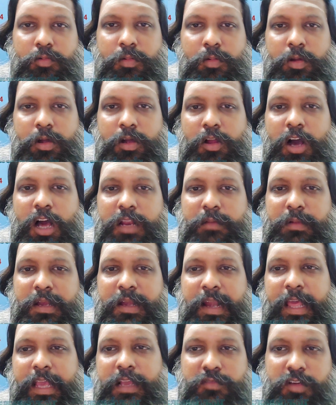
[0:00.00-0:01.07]
ஒரு நார்மல்
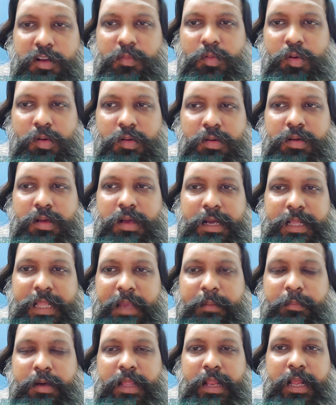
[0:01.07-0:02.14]
நிலைக்கு வருமோ அதே
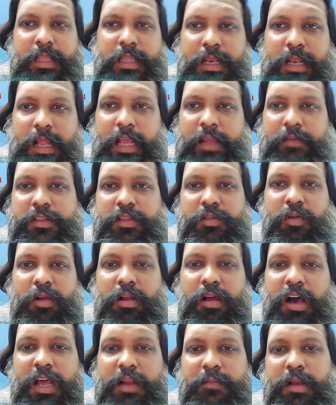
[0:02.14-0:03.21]
மாதிரி அந்த நாய் வந்து ஒரு
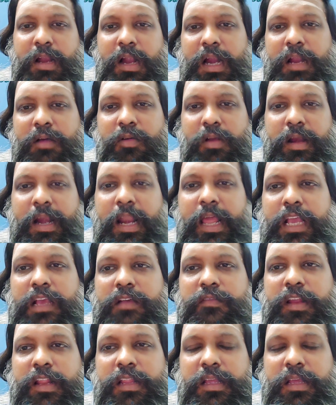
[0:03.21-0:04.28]
நார்மலான ஒரு நிலைக்கு
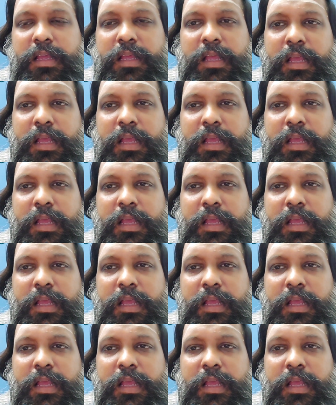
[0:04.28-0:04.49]
வருது